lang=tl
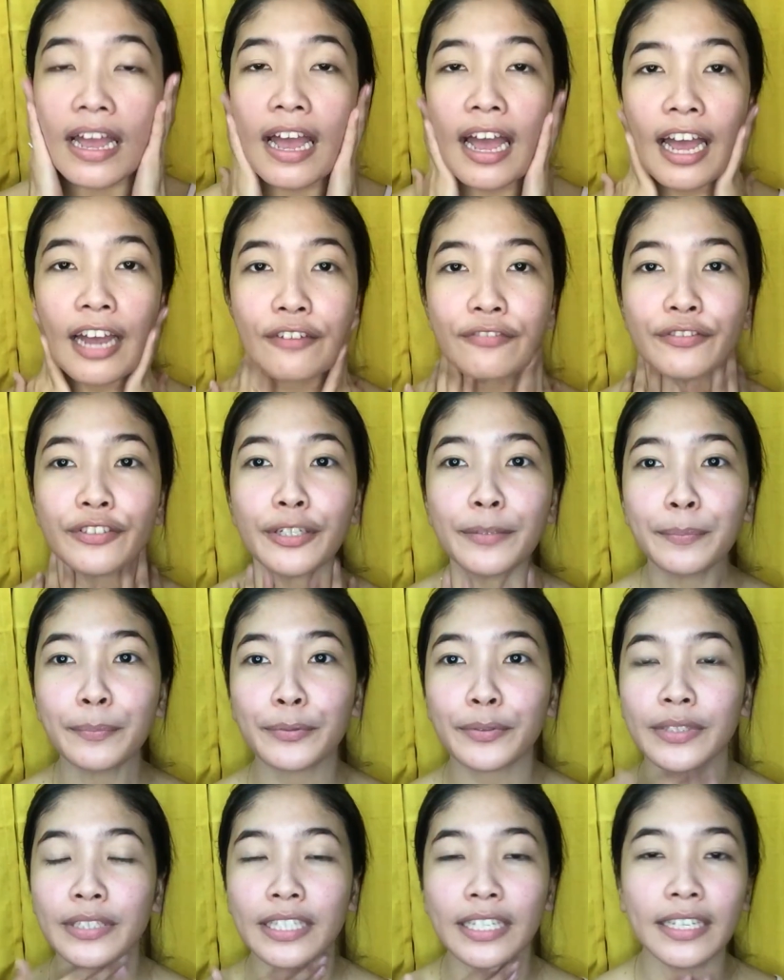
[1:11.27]
after
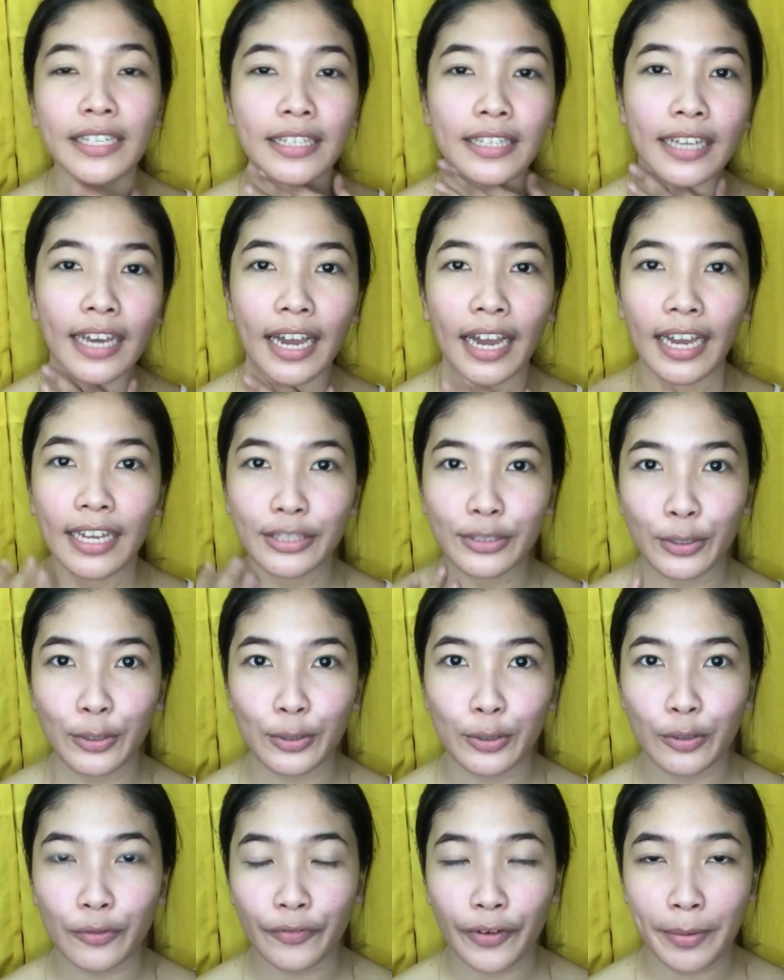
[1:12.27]
putting that
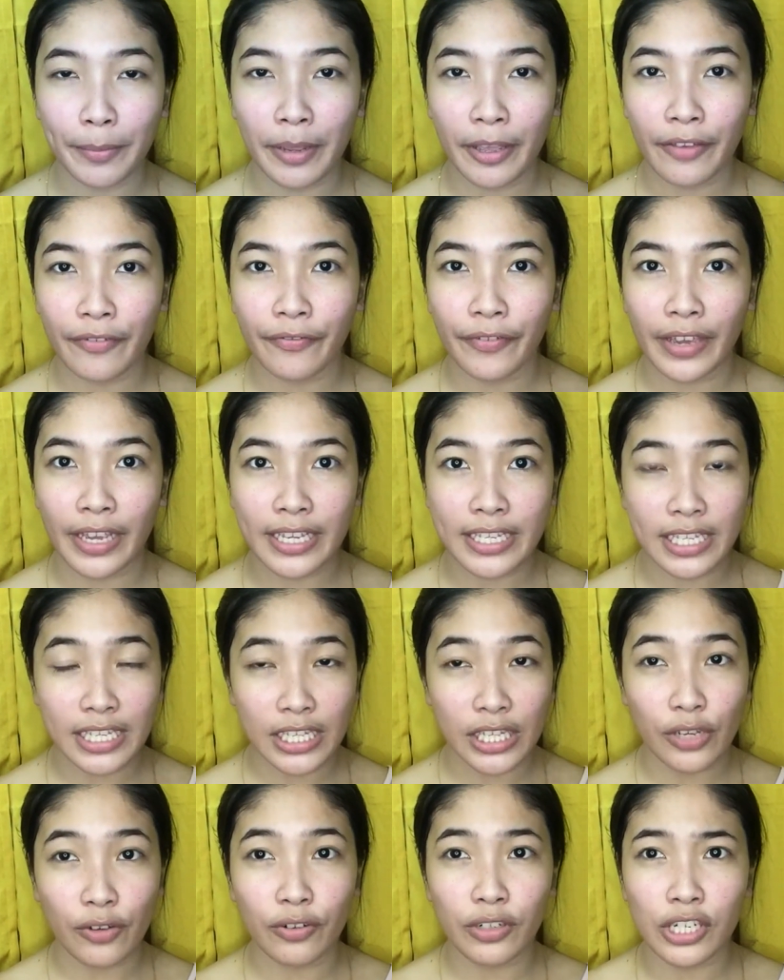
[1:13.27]
all over my face,
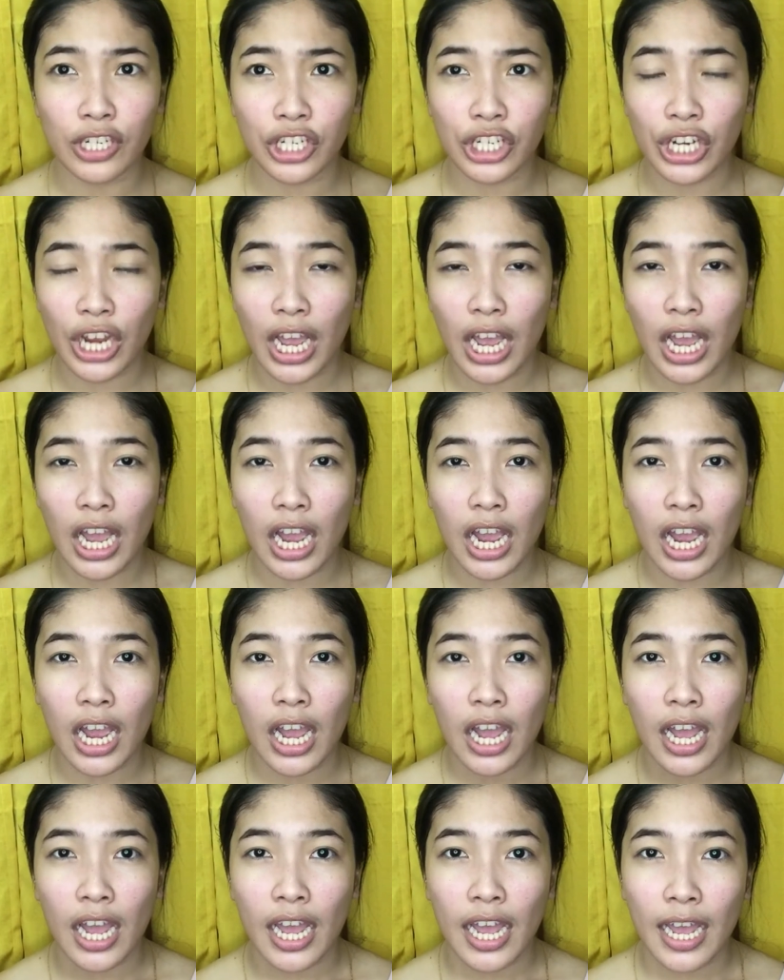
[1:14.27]
hindi ko na siya
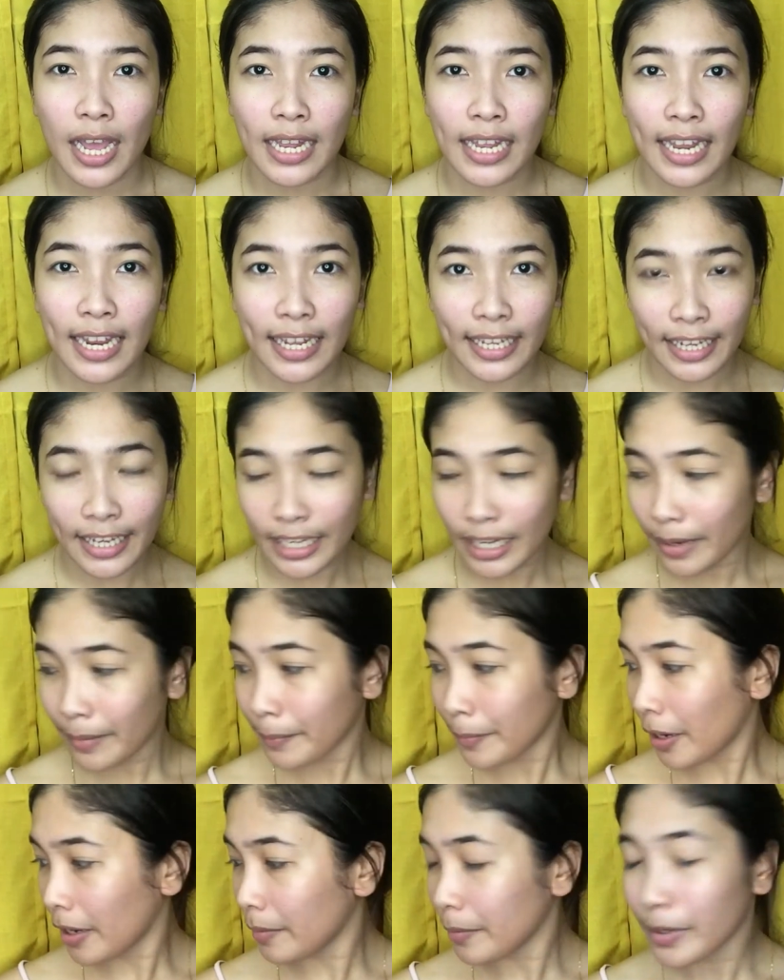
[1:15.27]
lalagyan ng
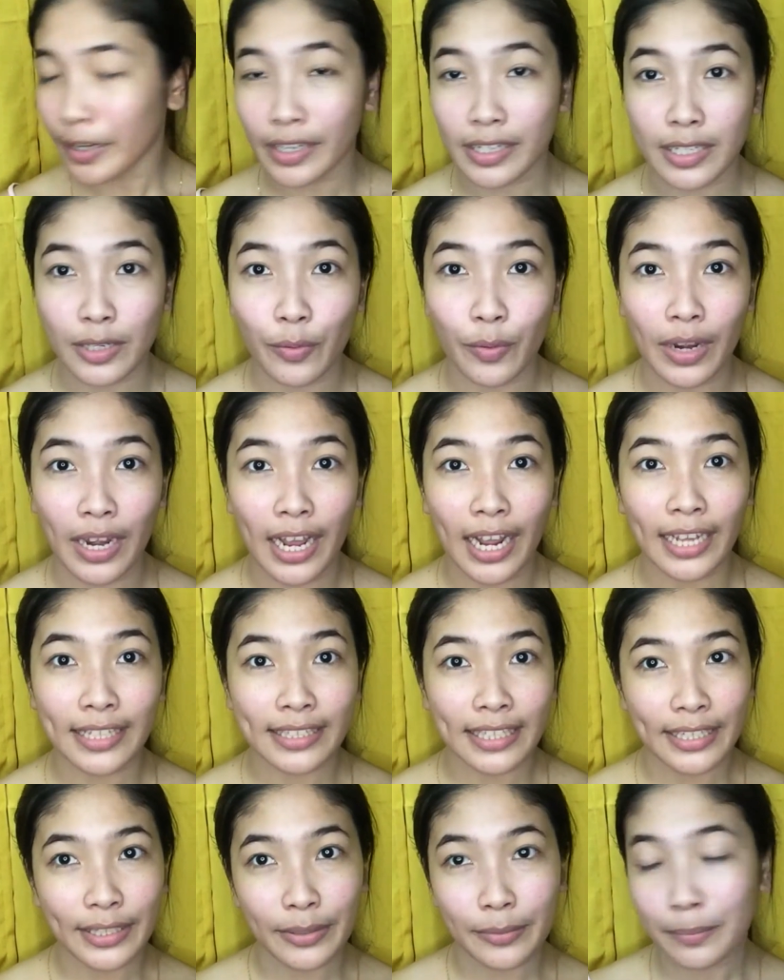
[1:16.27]
primer kasi wala
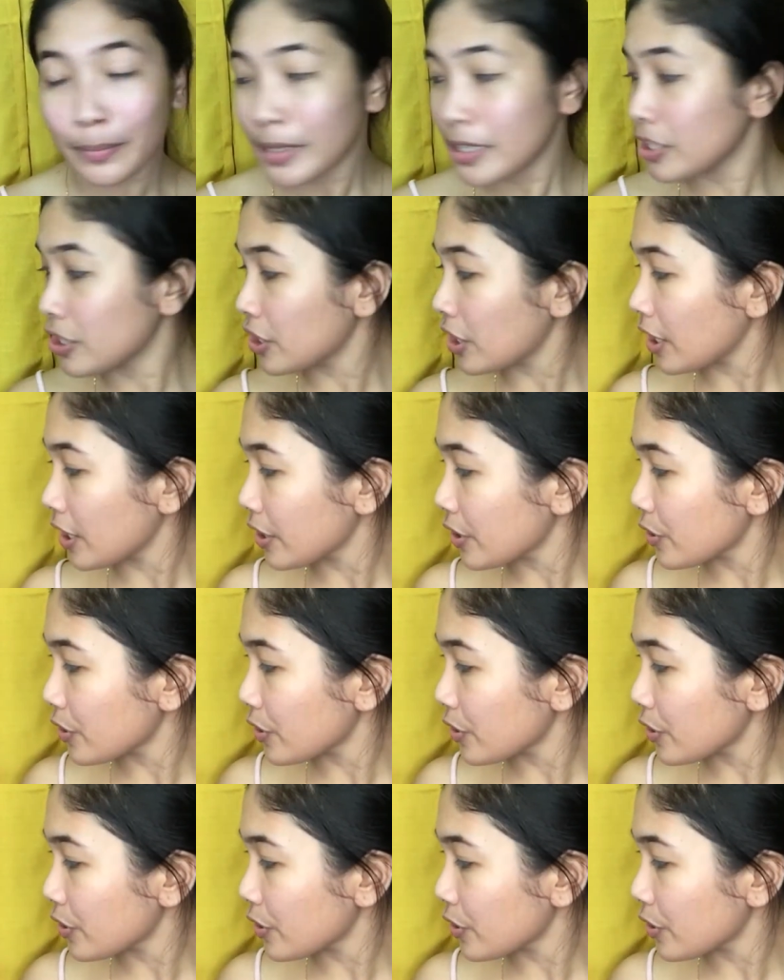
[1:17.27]
nga tayong budget.